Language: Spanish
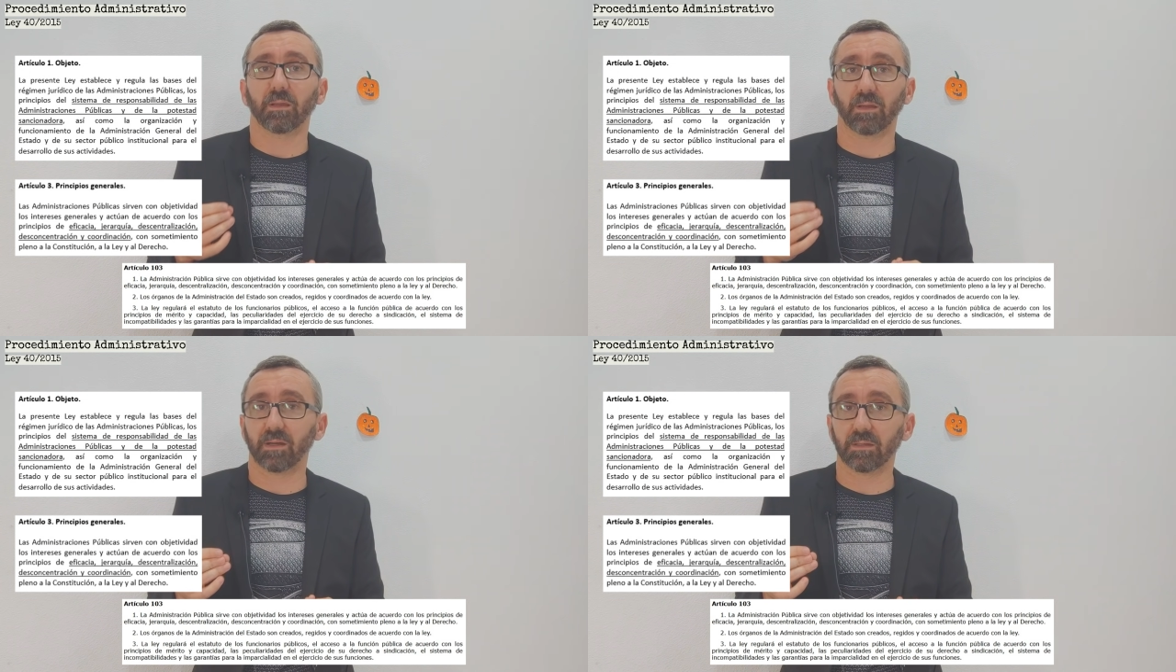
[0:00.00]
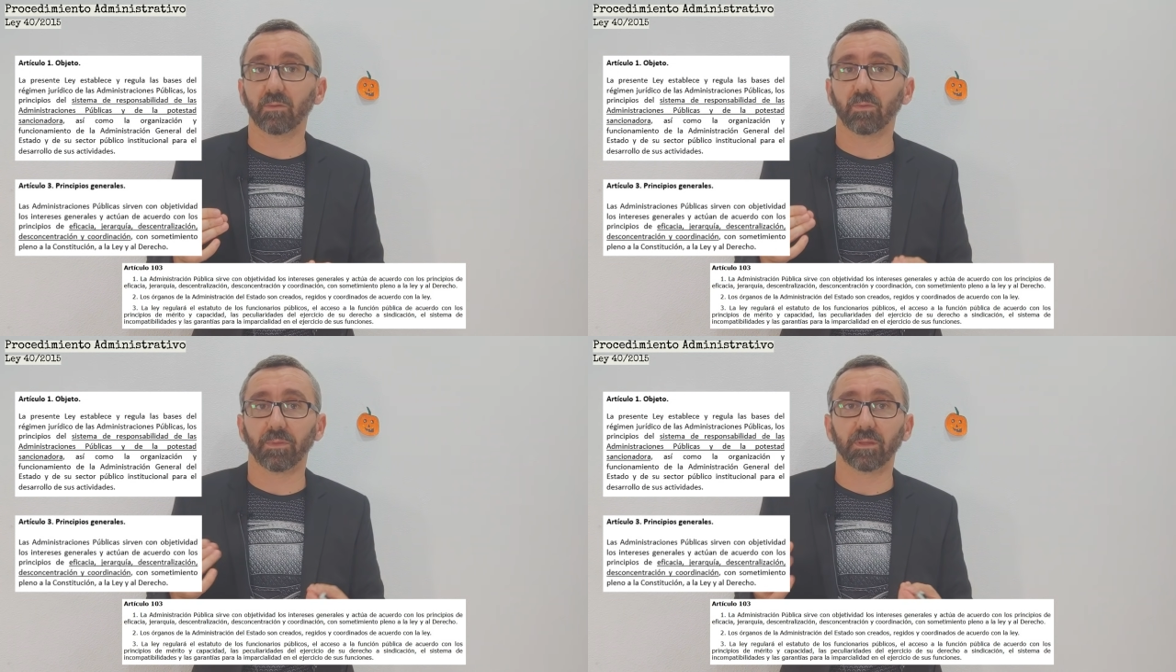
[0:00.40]
que el
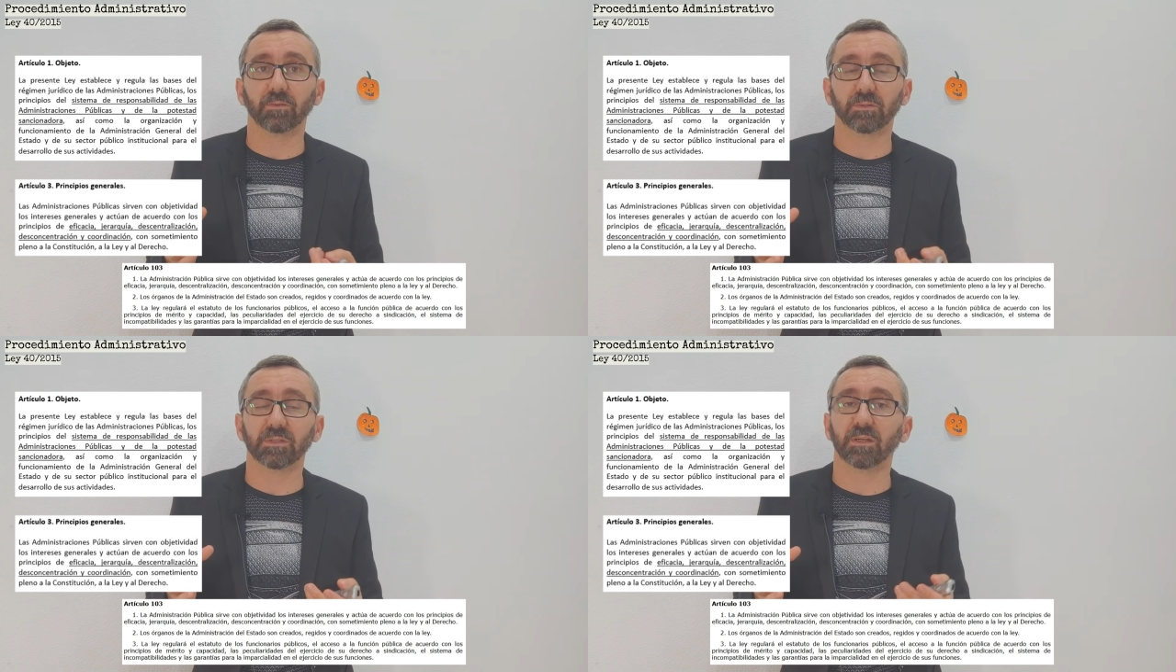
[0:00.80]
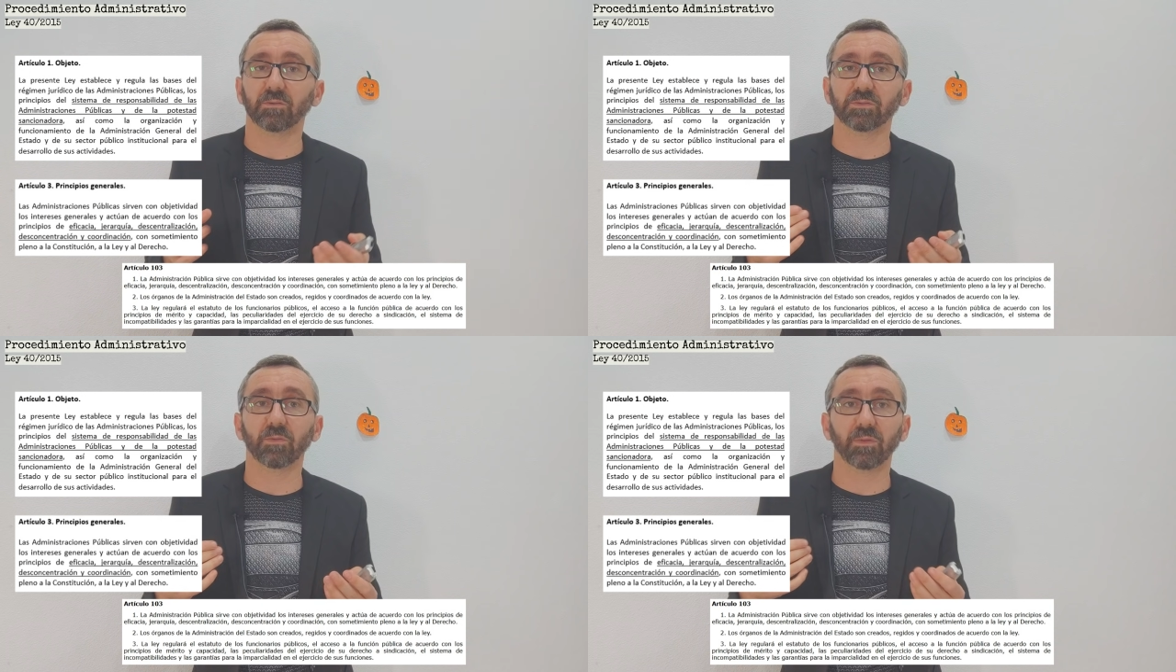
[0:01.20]
artículo 103 de la
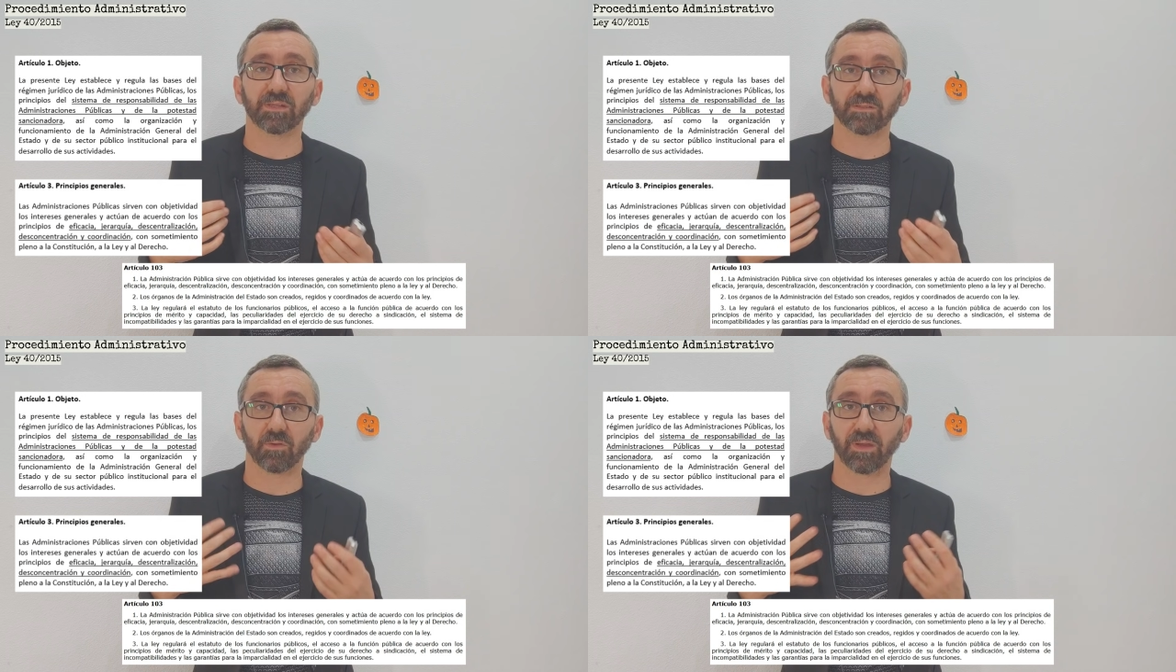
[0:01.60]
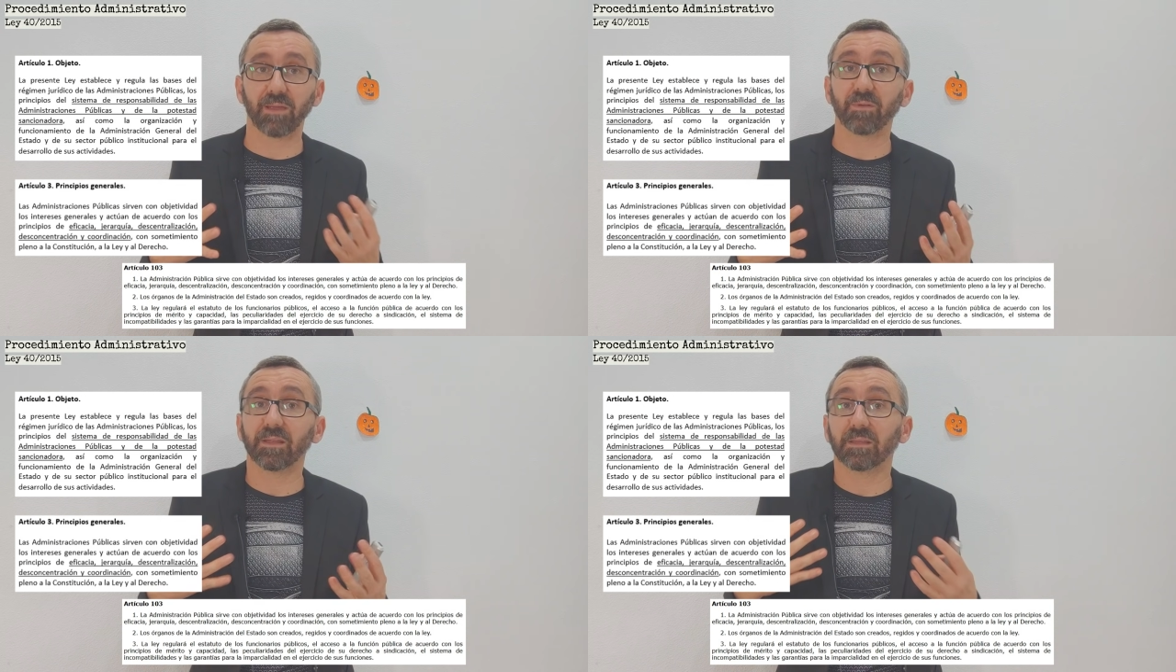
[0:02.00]
Constitución es lo
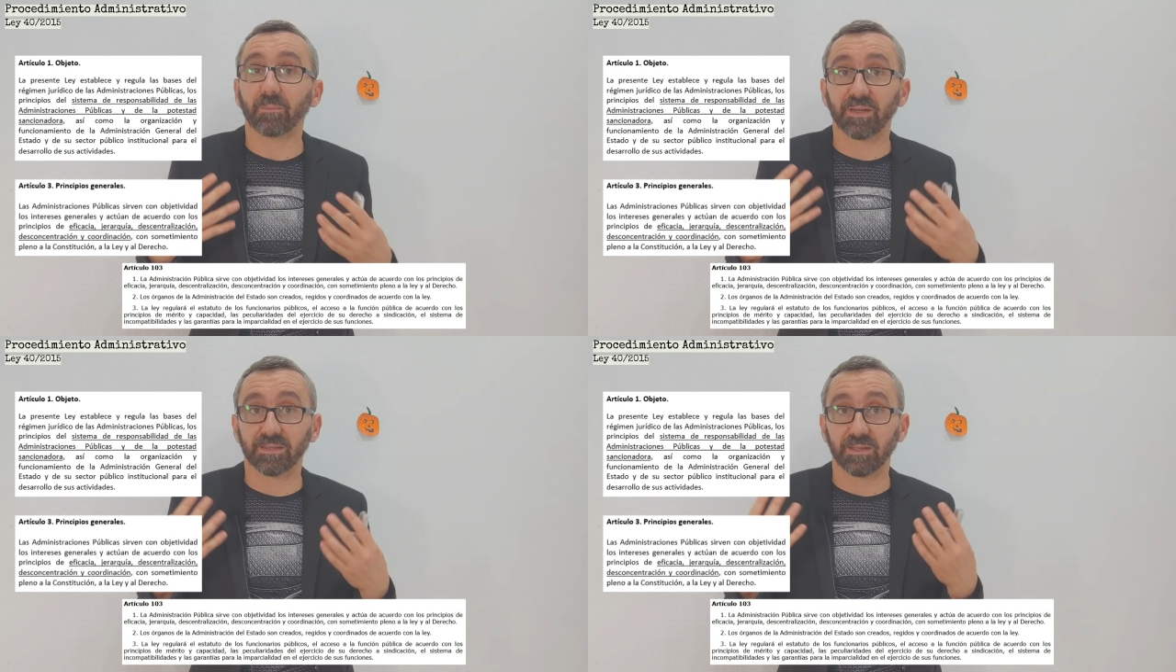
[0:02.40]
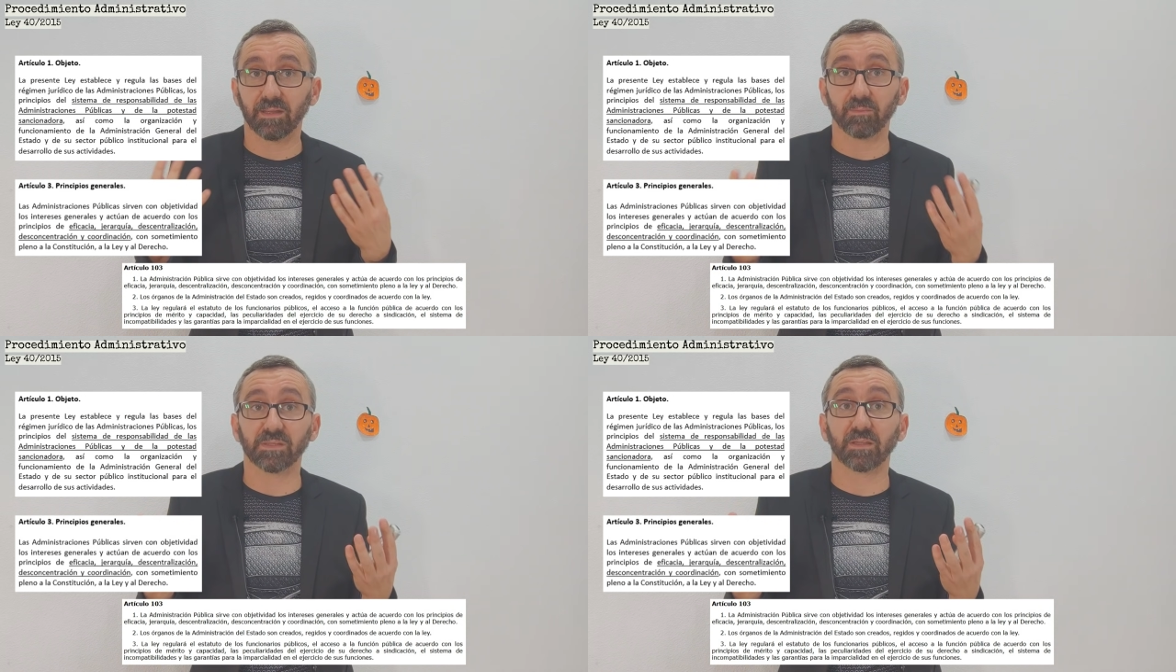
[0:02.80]
que habilita para tener
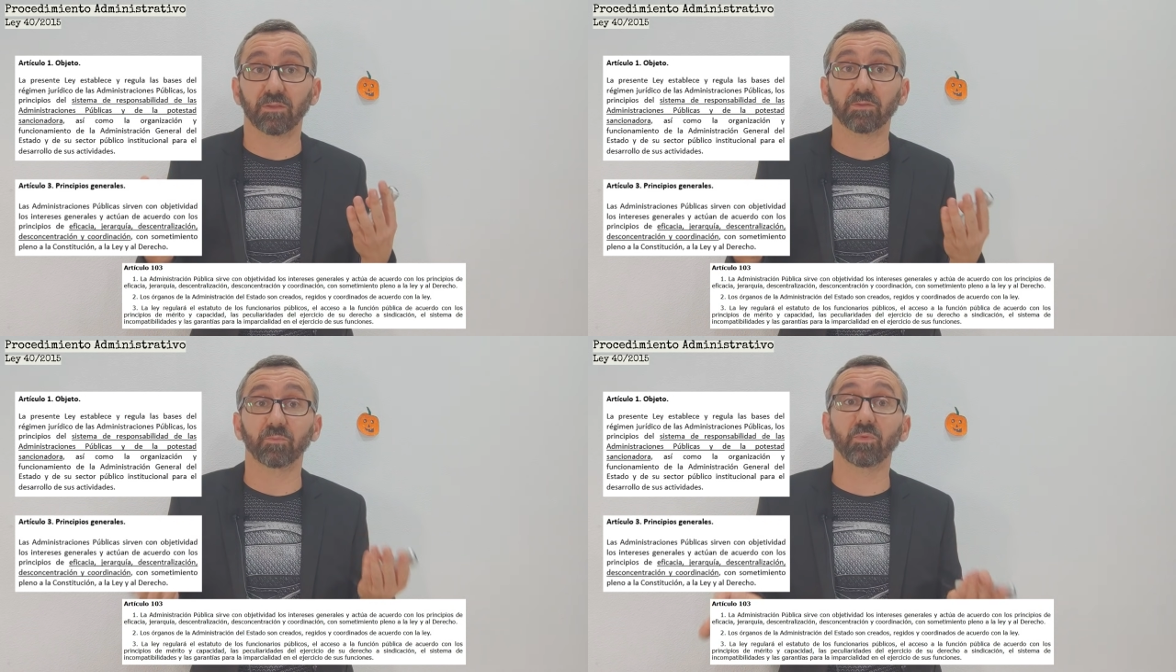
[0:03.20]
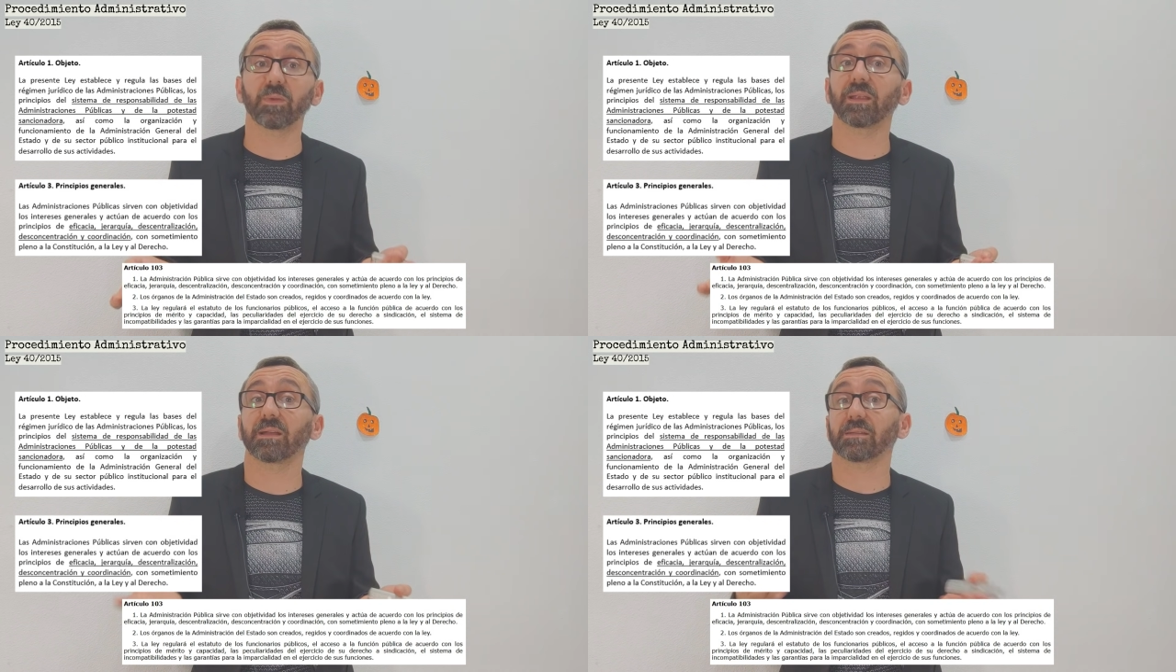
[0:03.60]
administraciones
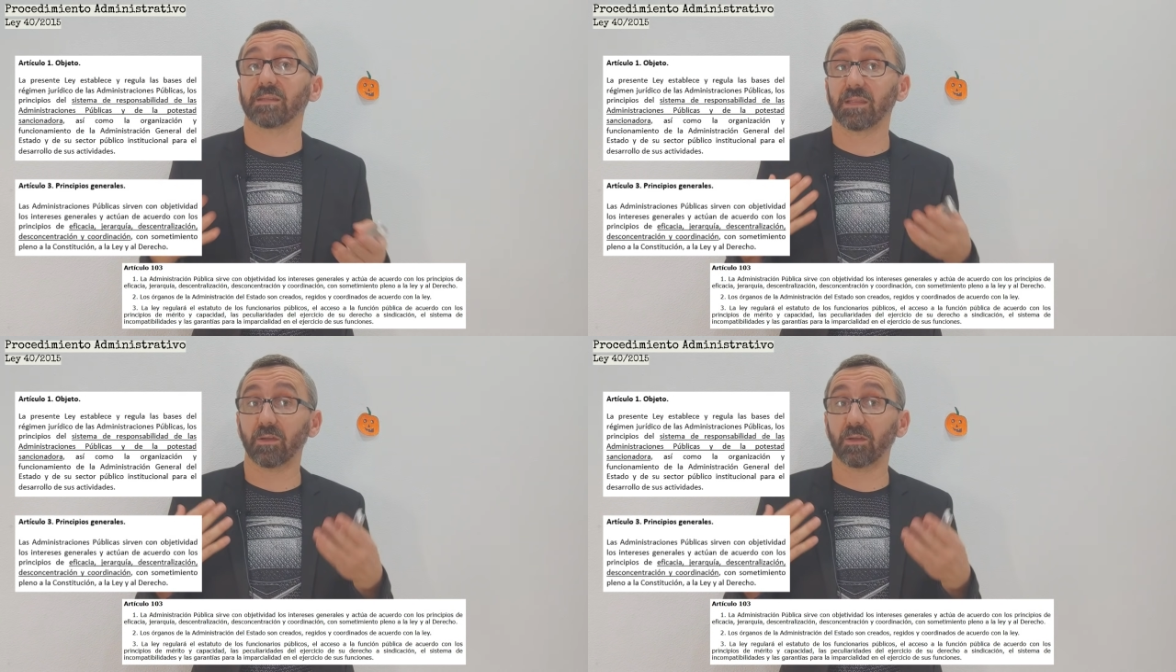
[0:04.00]
públicas